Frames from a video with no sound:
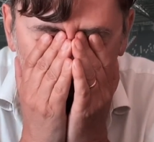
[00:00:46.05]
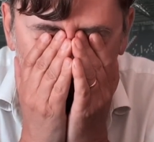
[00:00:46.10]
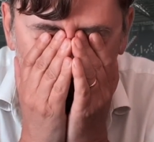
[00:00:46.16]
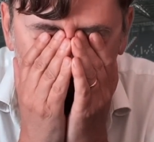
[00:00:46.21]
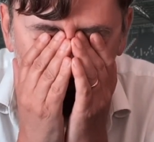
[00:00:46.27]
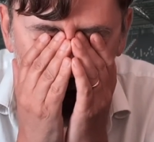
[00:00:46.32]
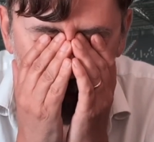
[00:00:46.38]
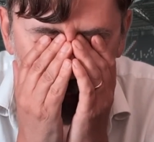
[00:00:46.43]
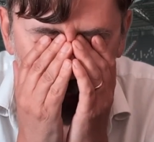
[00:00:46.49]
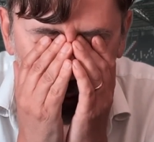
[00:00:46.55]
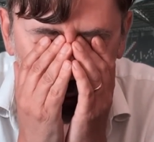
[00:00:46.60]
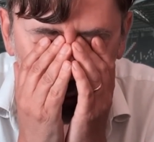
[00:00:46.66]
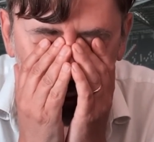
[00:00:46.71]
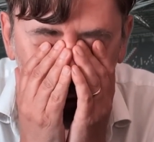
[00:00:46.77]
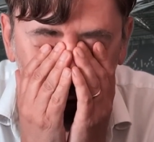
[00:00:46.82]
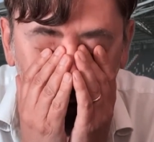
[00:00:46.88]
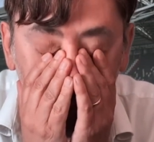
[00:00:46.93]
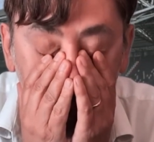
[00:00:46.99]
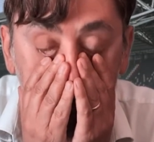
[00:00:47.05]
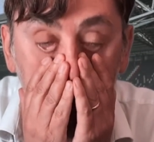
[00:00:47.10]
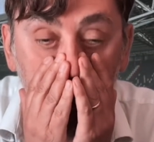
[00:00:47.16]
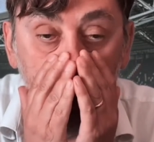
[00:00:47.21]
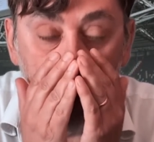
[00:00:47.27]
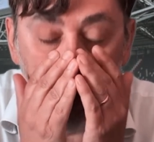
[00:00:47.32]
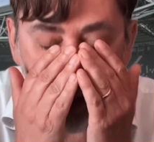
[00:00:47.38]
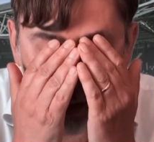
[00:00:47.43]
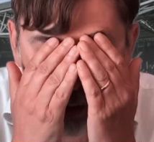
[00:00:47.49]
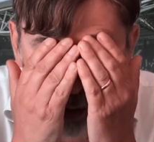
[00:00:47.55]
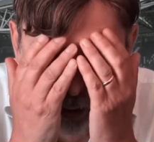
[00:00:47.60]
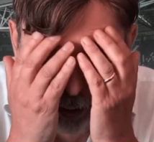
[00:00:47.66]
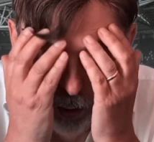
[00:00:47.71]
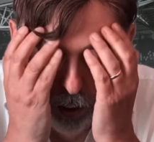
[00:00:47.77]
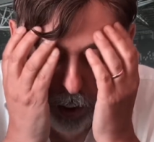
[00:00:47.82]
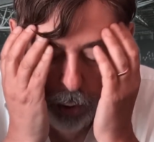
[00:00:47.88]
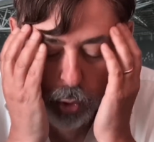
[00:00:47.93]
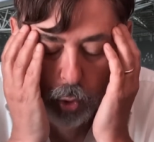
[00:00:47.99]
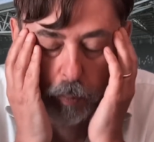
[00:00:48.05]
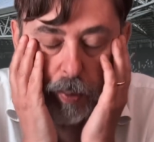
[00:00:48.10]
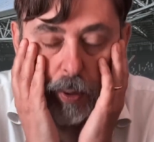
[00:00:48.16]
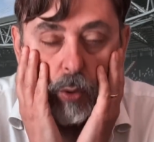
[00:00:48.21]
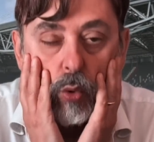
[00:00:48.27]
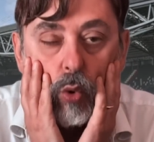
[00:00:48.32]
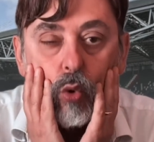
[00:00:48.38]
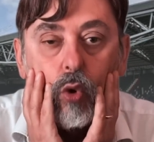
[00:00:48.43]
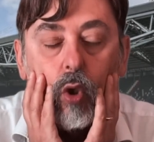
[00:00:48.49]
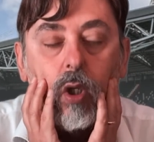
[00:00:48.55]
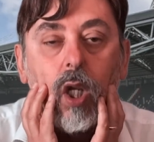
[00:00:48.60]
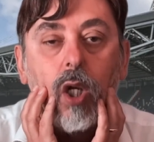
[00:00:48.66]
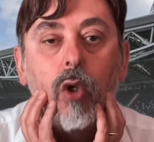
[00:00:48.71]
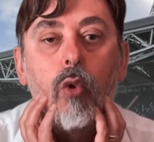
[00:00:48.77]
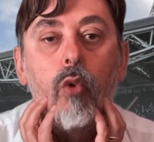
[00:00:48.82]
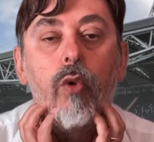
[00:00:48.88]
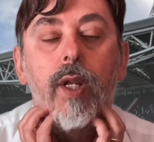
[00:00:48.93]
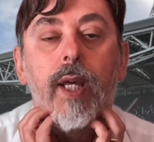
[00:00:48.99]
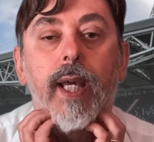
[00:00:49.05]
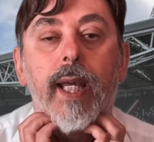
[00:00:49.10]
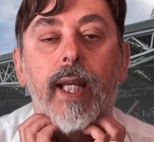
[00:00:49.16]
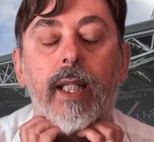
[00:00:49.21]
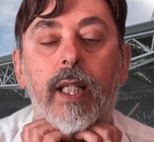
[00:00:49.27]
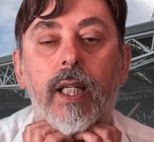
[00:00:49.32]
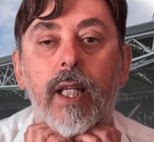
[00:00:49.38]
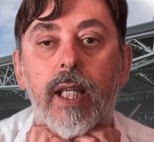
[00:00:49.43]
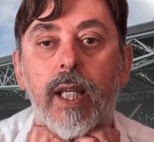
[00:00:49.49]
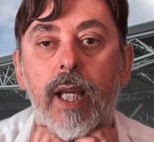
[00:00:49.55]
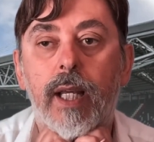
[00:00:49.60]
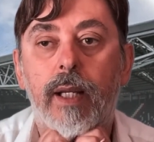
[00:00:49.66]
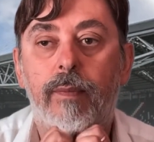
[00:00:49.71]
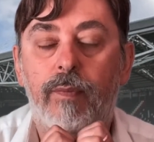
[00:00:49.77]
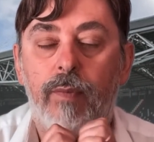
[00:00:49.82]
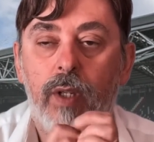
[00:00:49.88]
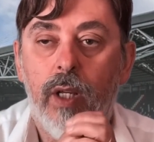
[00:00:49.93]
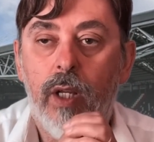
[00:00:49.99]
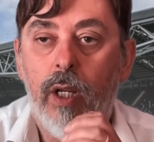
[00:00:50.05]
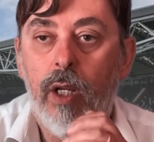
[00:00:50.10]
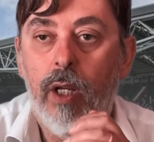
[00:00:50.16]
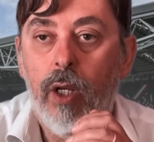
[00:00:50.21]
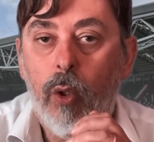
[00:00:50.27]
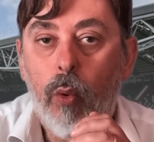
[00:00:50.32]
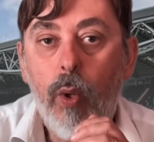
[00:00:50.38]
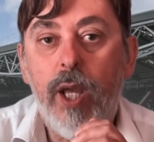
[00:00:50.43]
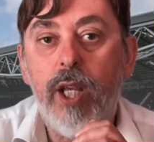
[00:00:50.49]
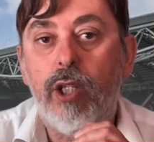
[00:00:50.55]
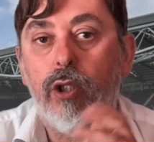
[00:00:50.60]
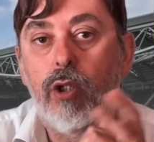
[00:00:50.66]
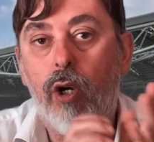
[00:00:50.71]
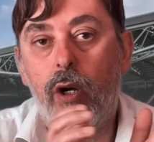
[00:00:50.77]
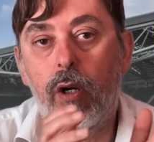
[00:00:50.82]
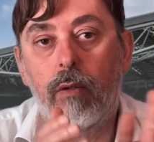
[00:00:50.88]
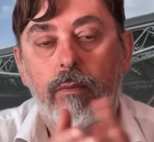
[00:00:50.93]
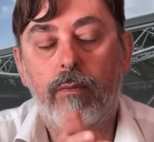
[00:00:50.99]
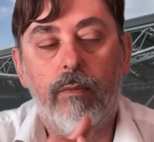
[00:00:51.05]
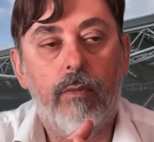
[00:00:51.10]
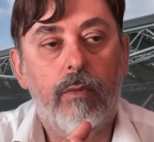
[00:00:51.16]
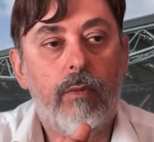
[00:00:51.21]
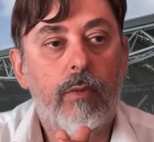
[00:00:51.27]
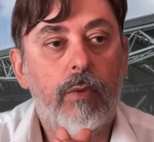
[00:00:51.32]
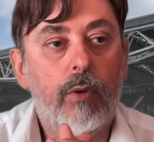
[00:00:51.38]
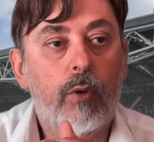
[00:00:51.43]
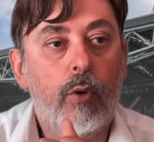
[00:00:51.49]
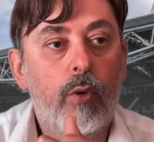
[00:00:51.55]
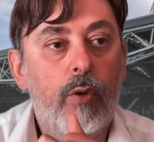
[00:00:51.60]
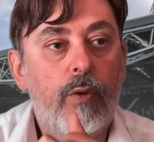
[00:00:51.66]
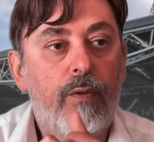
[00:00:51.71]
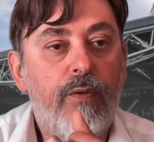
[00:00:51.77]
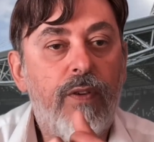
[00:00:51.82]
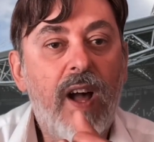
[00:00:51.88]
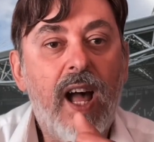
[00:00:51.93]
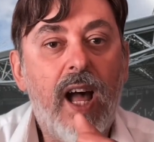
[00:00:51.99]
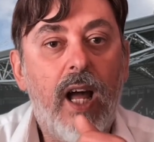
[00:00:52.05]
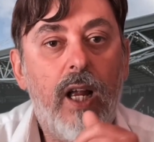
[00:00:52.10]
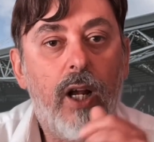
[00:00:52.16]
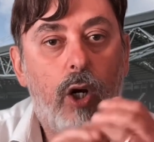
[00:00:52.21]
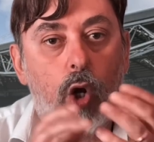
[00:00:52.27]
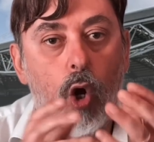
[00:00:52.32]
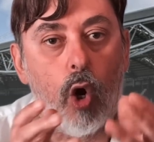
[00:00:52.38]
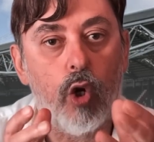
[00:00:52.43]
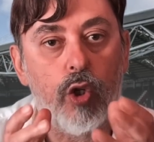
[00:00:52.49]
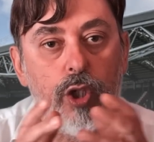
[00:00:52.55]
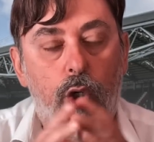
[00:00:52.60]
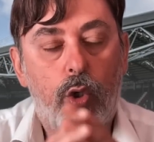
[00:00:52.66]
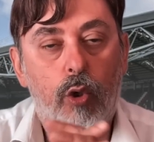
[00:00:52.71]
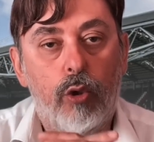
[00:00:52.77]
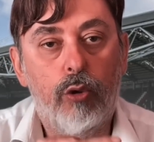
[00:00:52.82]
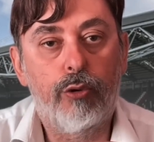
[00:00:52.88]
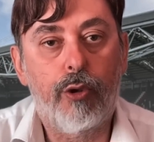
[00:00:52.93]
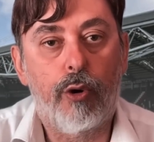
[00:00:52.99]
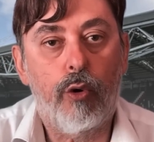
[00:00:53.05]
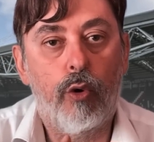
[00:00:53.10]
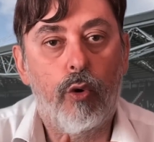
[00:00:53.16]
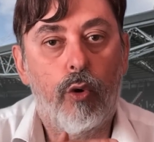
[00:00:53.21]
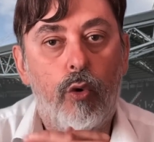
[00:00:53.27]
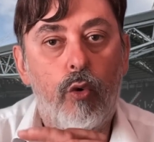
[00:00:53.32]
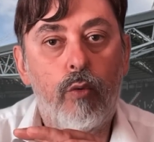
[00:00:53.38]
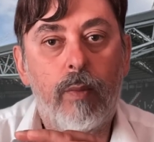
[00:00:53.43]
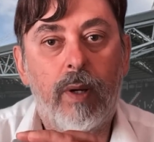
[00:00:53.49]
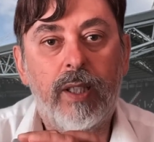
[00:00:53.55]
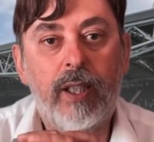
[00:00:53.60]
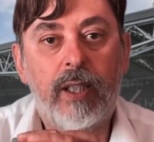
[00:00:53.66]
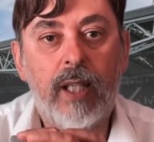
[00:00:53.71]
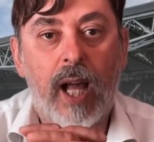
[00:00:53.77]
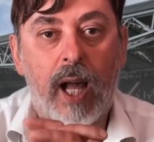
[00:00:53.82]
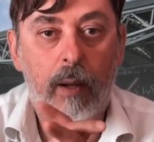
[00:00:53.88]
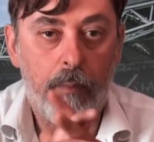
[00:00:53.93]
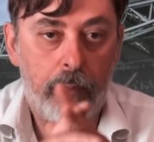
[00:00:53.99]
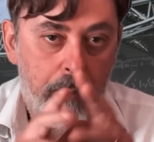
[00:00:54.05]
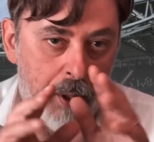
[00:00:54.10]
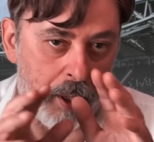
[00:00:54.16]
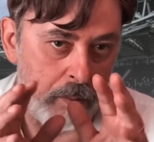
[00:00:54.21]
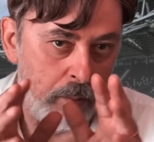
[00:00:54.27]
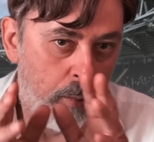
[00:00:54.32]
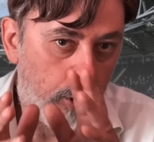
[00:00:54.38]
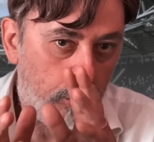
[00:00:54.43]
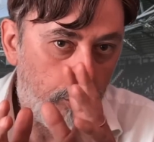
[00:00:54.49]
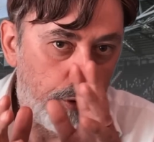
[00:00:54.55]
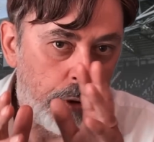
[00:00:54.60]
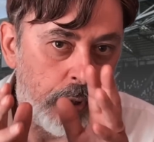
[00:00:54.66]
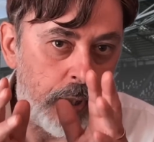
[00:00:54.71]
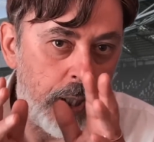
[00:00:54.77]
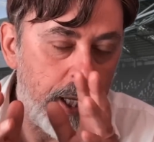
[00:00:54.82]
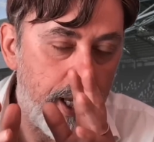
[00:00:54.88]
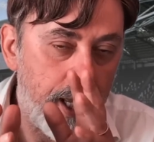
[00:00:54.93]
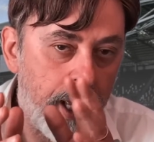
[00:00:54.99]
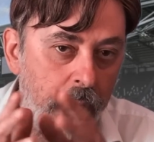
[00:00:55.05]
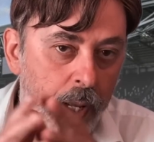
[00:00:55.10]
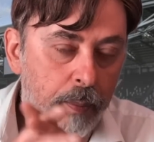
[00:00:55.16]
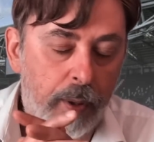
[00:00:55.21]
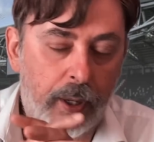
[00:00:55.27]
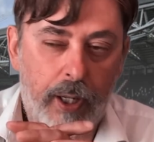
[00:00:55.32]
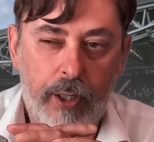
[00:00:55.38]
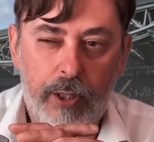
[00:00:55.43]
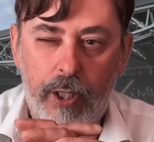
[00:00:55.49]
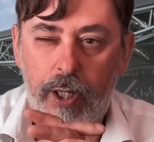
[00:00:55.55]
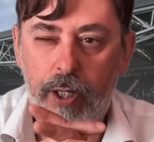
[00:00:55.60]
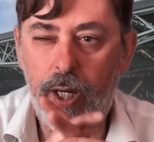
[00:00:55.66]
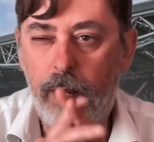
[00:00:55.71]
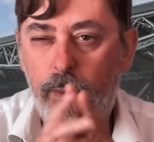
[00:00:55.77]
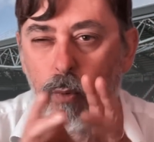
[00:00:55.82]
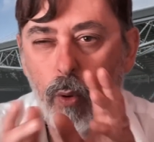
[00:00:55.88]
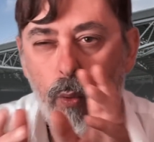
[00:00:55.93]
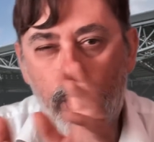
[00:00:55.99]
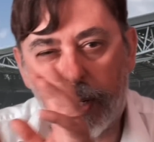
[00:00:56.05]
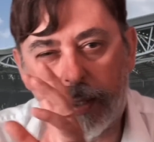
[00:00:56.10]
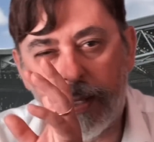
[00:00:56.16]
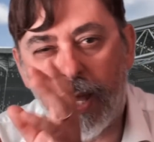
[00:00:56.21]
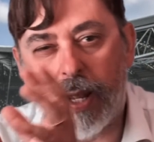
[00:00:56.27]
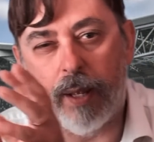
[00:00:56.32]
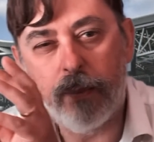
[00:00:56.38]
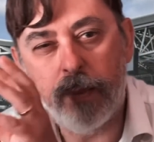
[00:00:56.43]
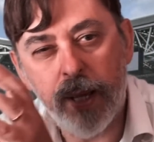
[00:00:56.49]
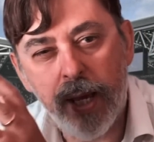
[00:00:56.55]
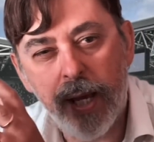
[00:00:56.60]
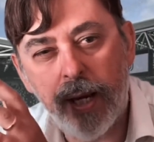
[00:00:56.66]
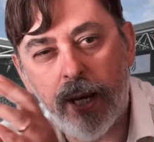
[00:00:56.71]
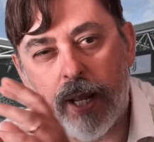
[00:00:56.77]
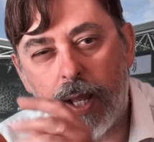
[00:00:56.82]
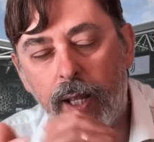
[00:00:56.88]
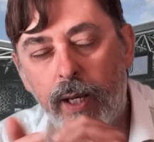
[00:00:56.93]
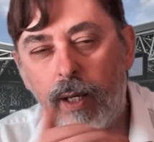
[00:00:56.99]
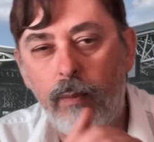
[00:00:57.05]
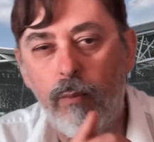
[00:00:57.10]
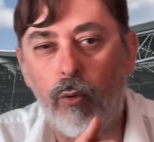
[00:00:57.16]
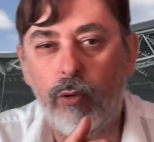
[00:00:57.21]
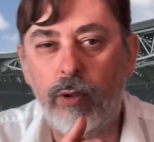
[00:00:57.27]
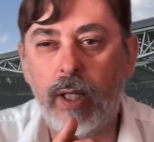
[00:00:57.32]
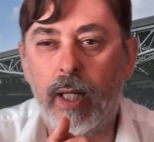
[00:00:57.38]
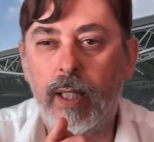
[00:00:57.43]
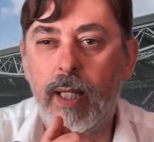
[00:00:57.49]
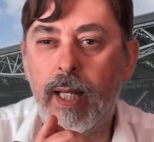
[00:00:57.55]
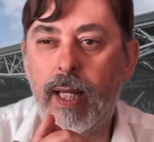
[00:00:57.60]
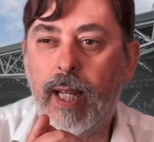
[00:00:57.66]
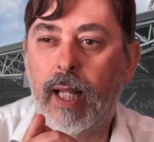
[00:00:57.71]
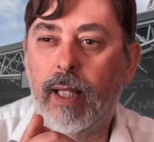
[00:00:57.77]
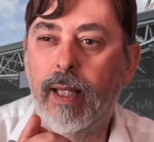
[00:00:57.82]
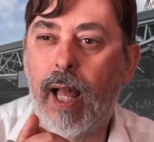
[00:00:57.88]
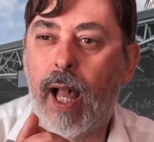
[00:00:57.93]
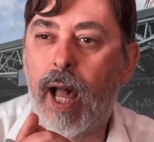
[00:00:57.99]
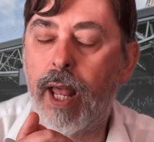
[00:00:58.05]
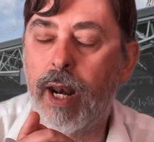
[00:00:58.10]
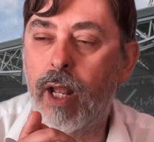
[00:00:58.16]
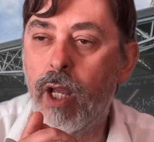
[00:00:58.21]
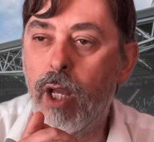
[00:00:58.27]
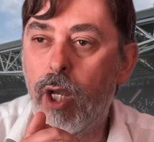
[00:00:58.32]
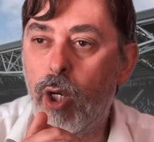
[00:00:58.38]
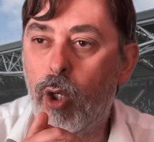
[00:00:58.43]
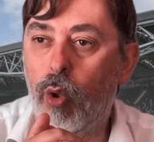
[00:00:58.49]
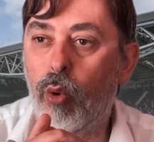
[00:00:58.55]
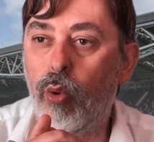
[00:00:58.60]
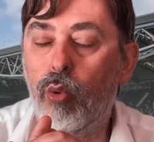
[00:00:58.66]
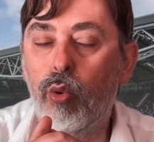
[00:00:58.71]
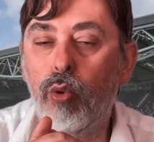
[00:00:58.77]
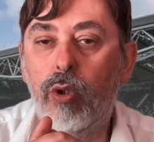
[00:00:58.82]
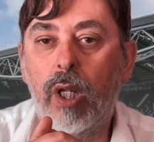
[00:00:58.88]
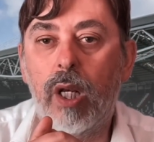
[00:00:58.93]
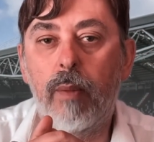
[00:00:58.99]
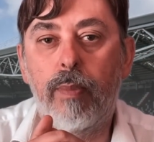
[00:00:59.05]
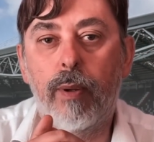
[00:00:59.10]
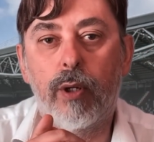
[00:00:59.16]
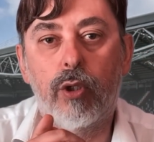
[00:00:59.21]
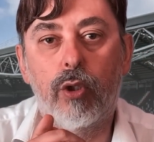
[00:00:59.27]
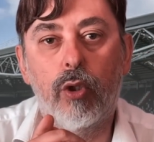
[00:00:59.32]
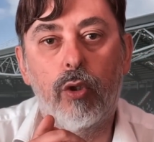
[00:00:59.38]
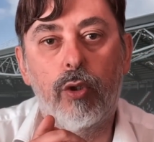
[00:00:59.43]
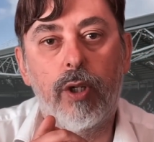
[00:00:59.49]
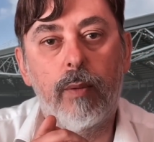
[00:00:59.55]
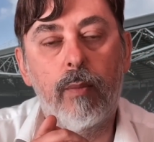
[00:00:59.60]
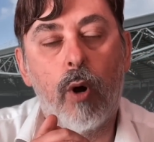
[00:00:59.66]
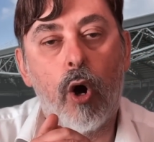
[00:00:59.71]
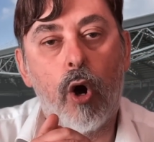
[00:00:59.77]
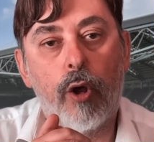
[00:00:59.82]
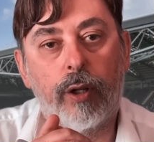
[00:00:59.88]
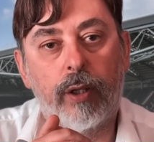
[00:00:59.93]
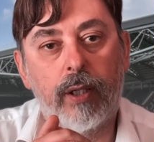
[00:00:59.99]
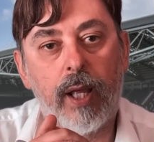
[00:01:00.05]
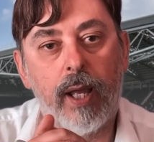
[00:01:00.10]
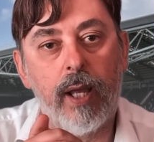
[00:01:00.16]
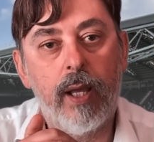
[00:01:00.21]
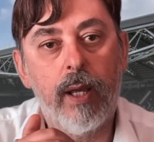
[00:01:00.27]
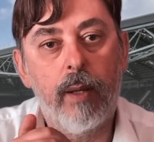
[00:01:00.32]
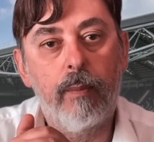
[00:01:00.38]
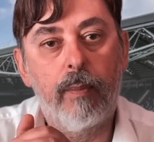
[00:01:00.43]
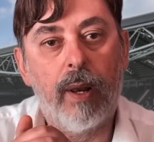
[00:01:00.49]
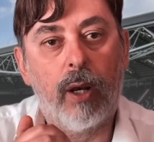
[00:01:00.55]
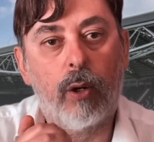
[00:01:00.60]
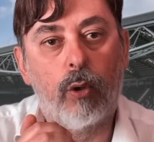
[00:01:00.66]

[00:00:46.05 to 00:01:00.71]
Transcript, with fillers: al mondo e soprattutto ad alcune etnie. Questo non fa cose contro l'umanità, per modo di dire, perché se andiamo a guardare bene il mondiale del Qatar con tutte le persone morte per la